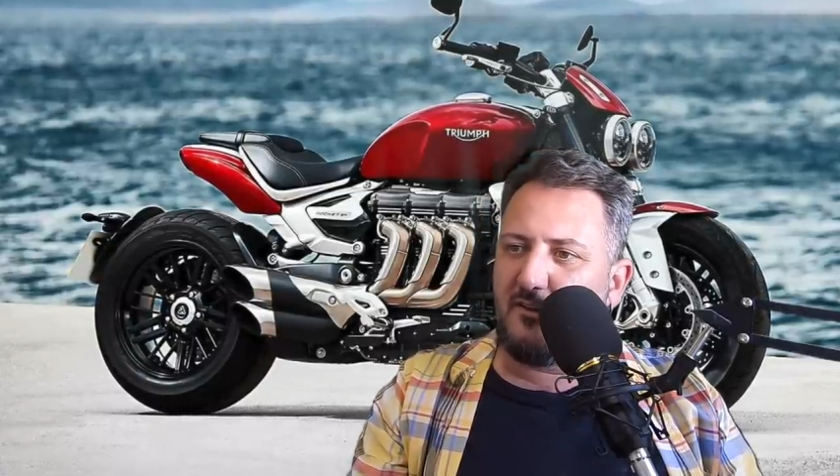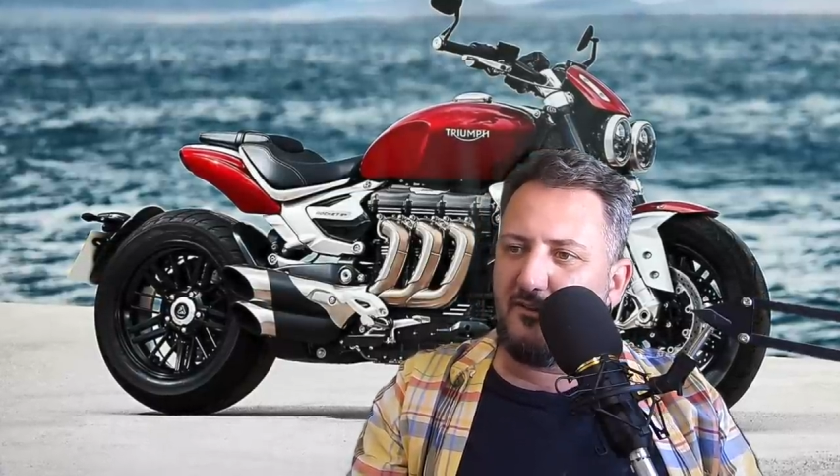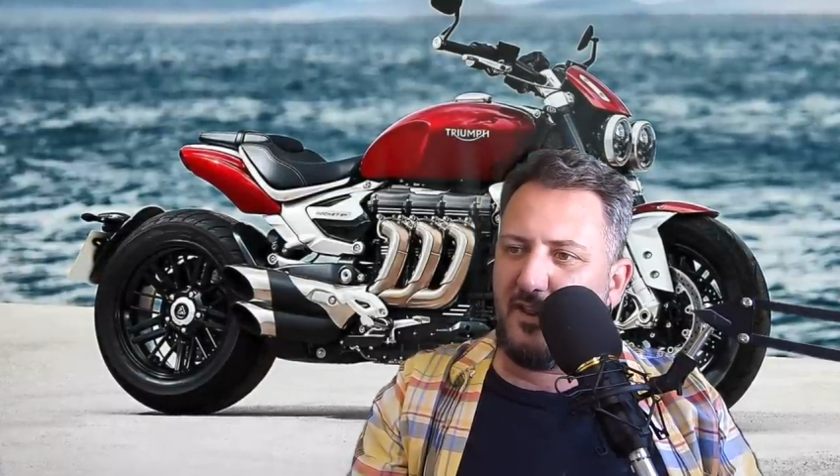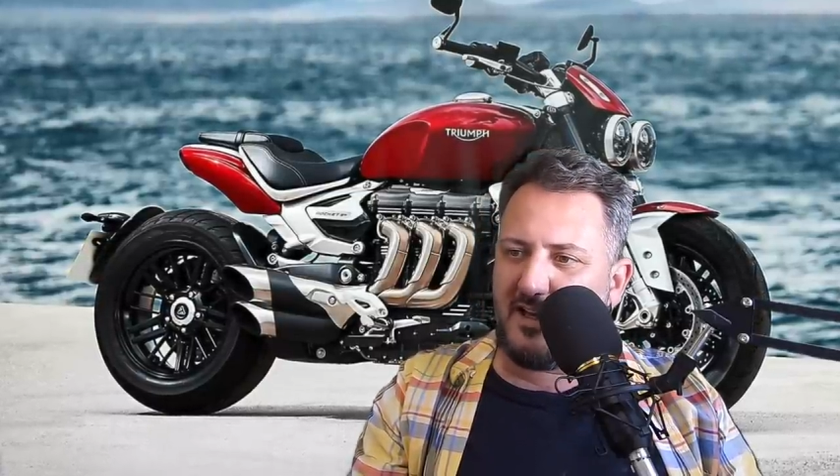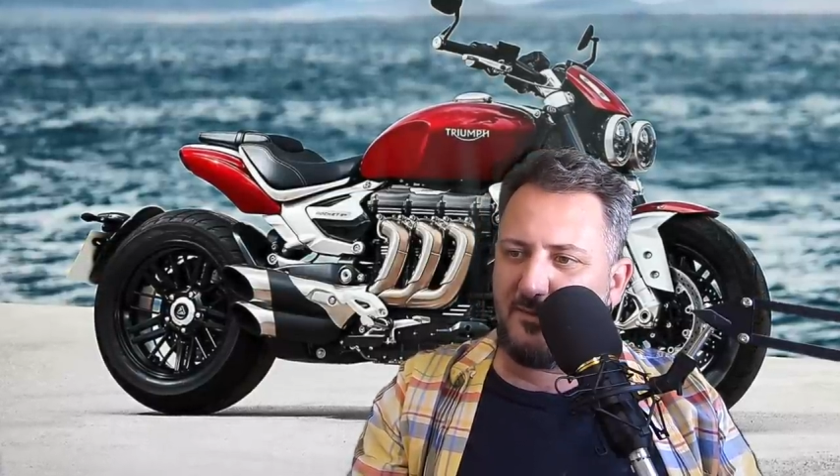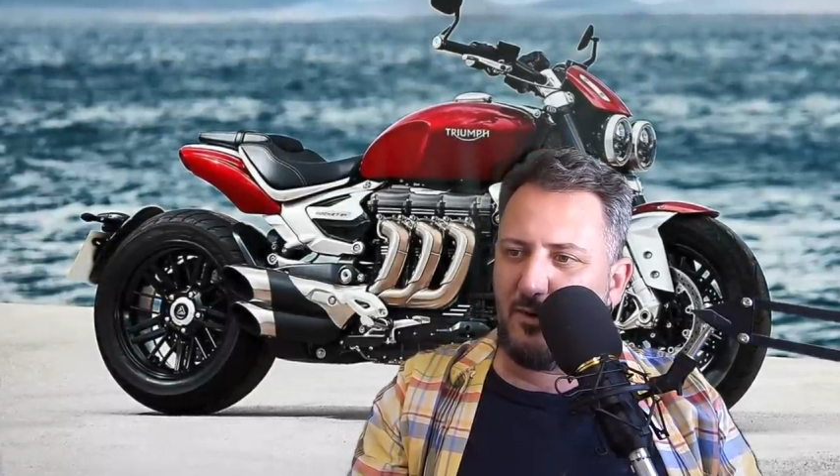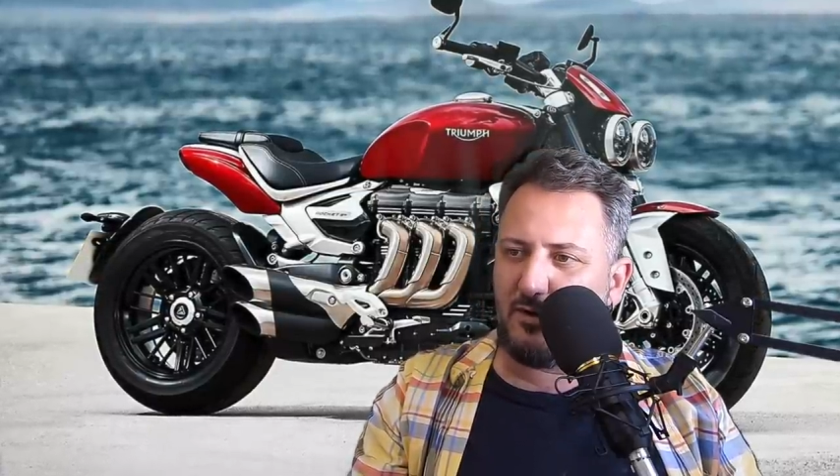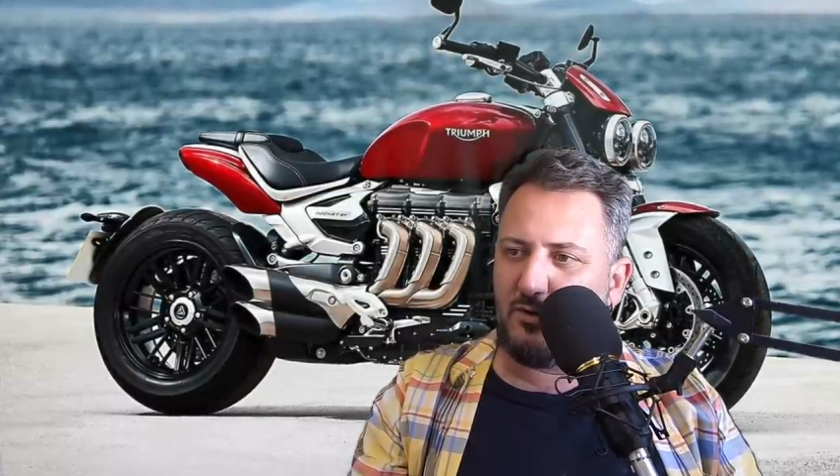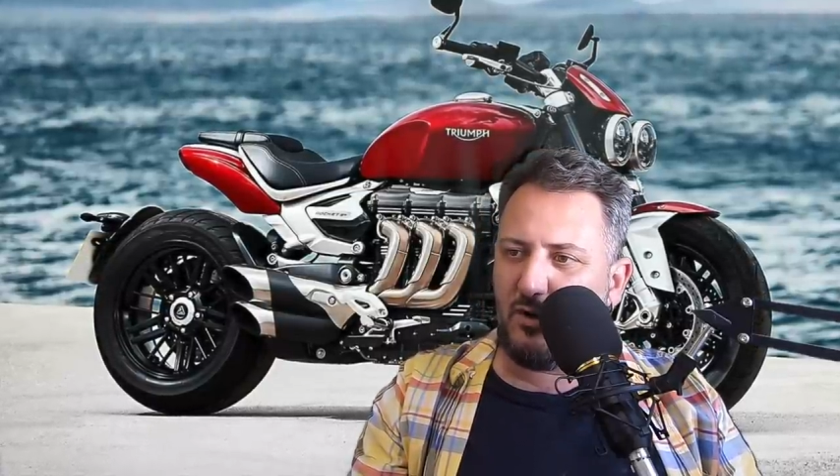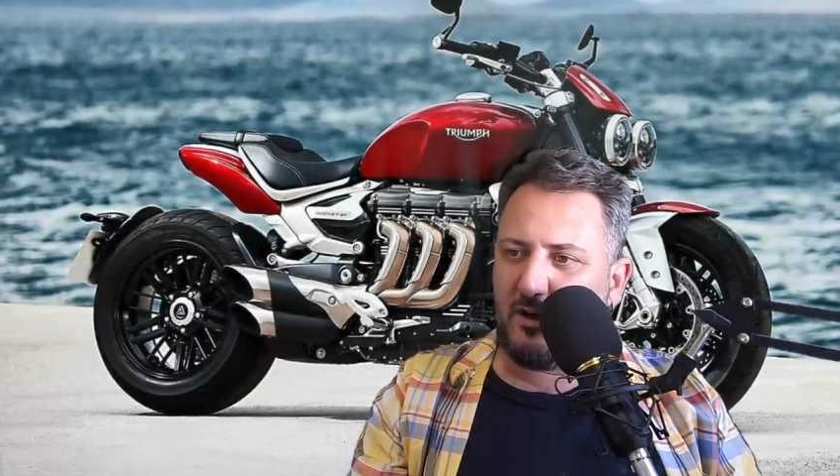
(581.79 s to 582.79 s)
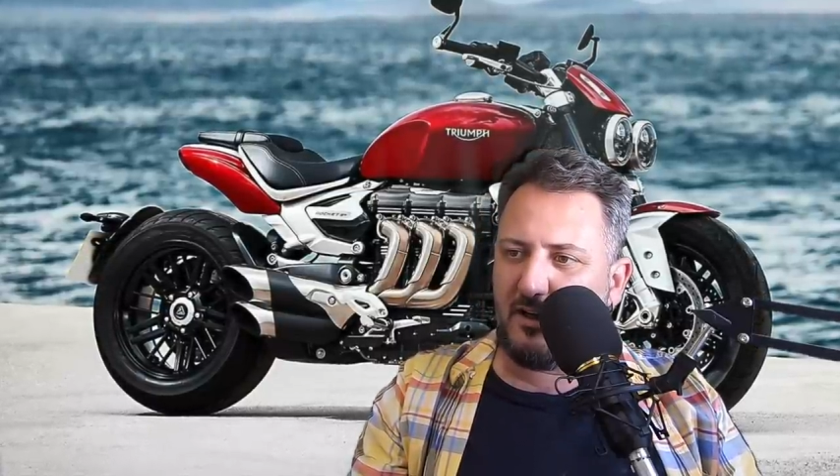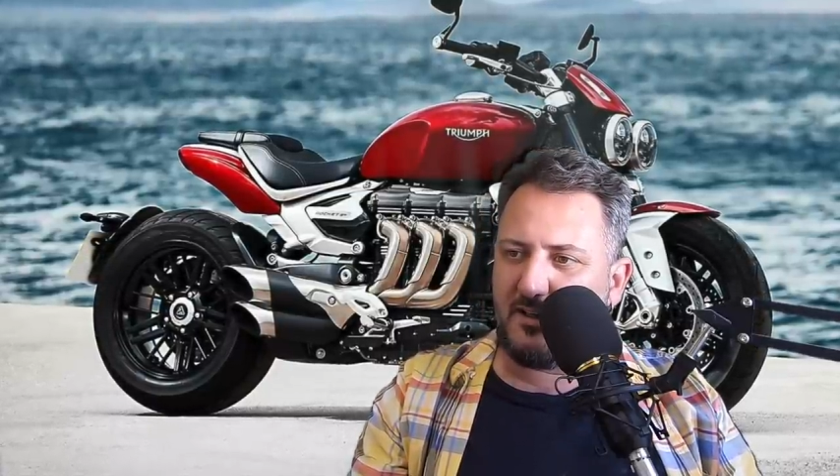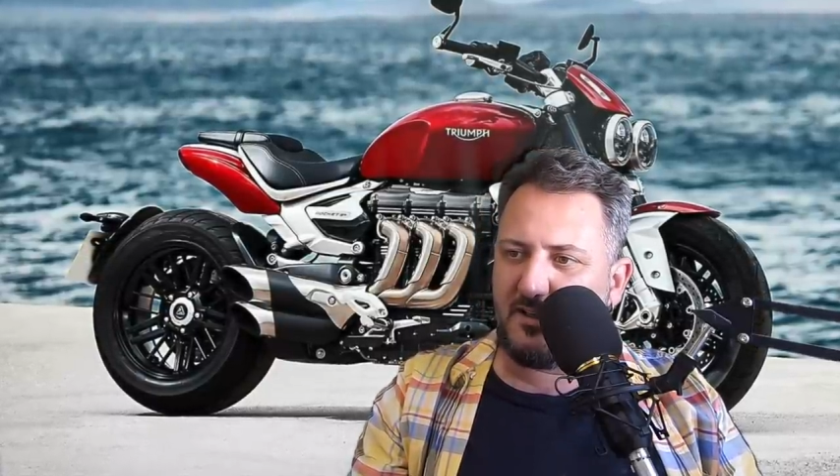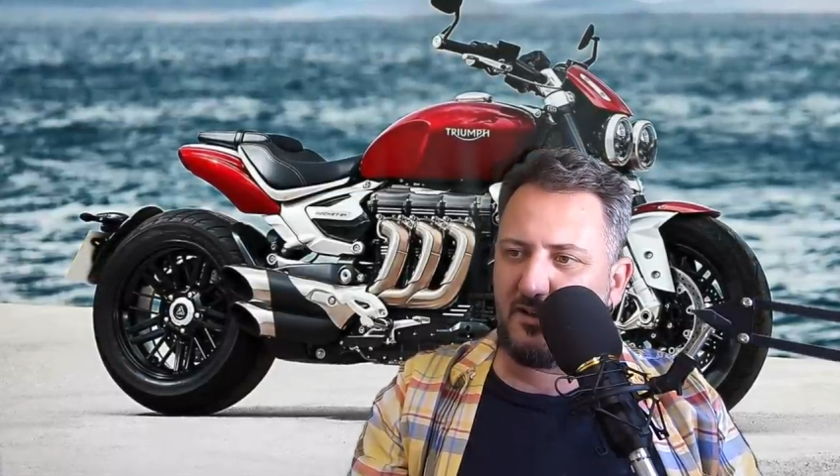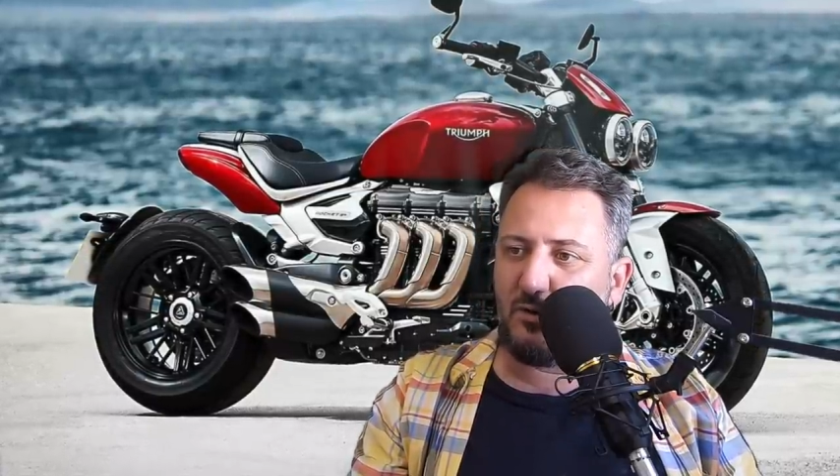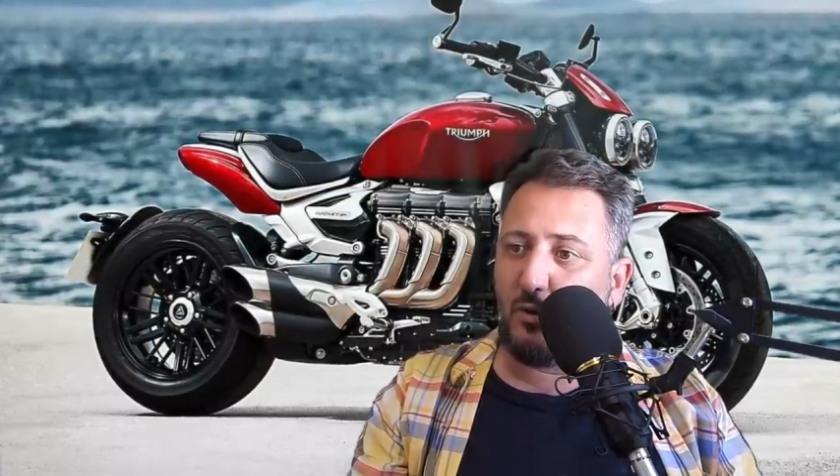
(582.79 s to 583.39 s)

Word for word: das motocas